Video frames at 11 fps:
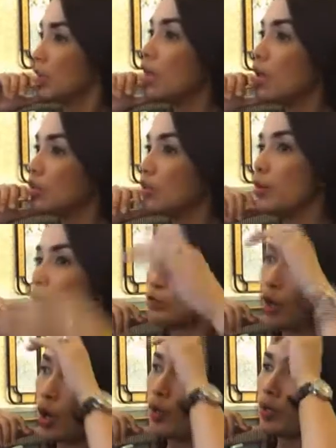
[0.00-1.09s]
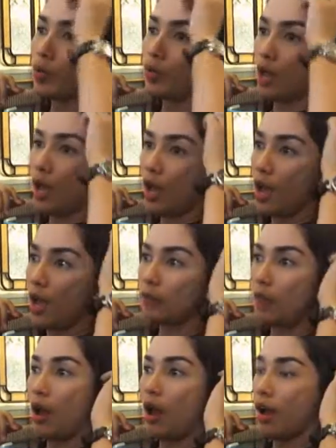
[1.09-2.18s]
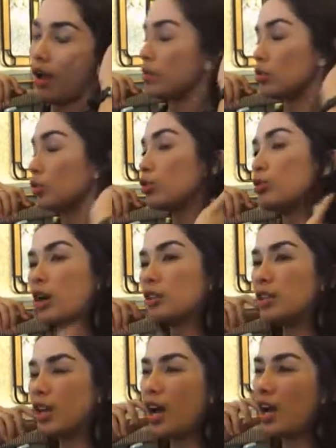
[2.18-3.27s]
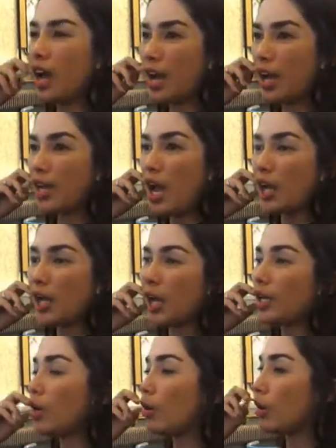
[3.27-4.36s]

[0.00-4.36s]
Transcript: ini nonton bioskop liburan makan gitu gitu aja kan nggak ada yang aneh-aneh